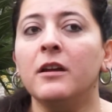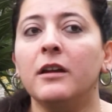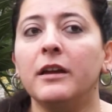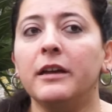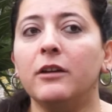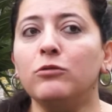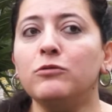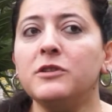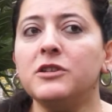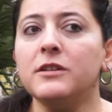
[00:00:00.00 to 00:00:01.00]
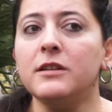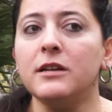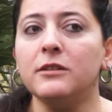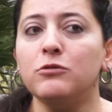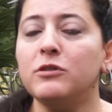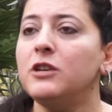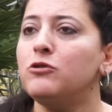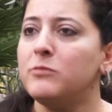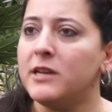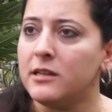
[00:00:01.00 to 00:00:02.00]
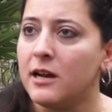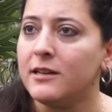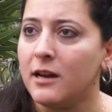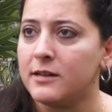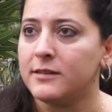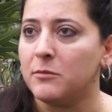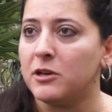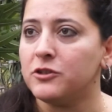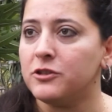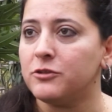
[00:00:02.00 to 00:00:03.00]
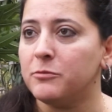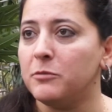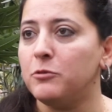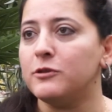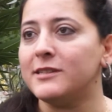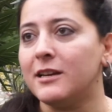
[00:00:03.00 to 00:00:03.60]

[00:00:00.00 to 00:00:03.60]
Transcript: E, onun dışında Türkiye Cumhuriyetlerde her zaman çalışma yapıyoruz.